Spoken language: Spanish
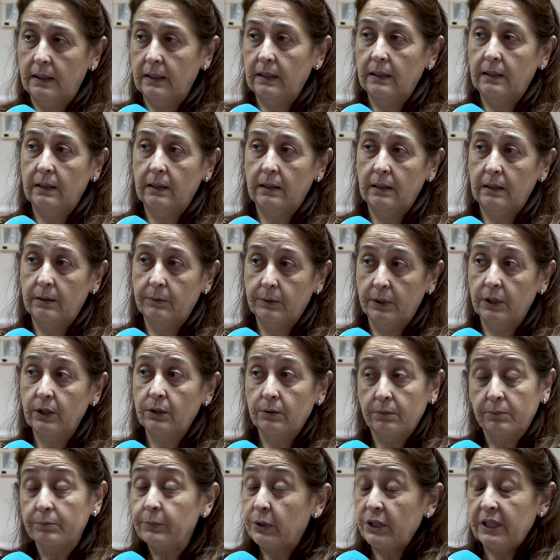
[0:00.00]
y
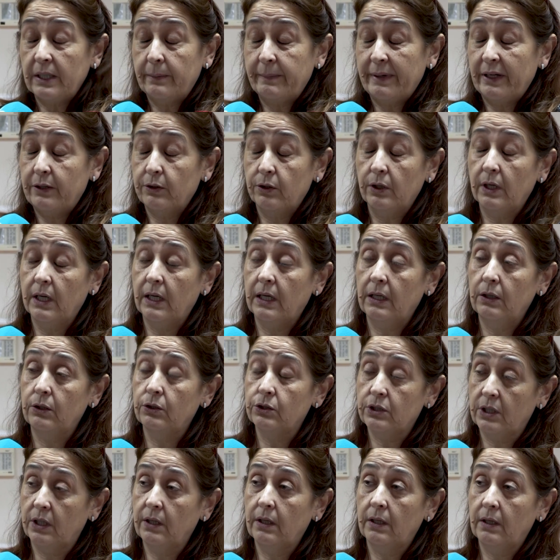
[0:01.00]
bueno, pues llamaron a
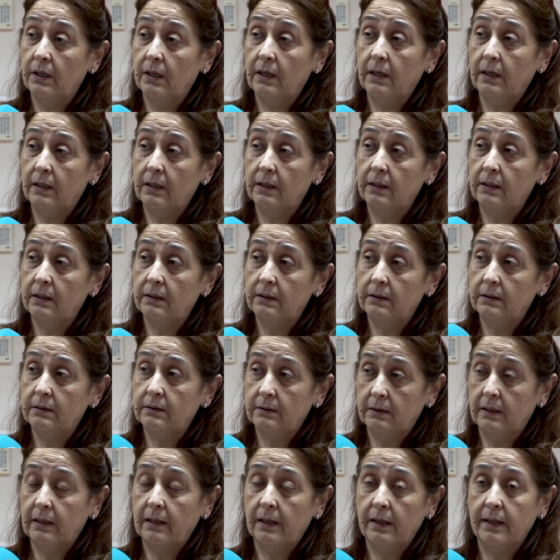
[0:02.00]
los, eh, al,
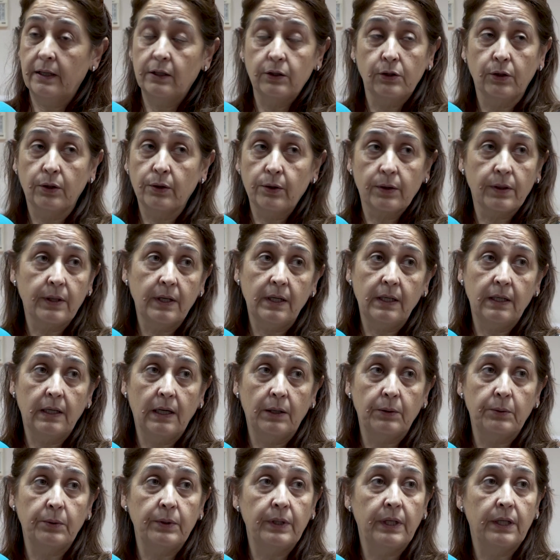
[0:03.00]
112 y
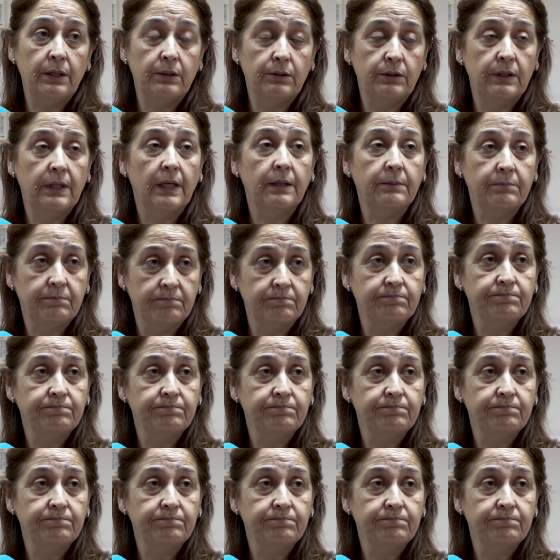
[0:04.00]
acudieron ya.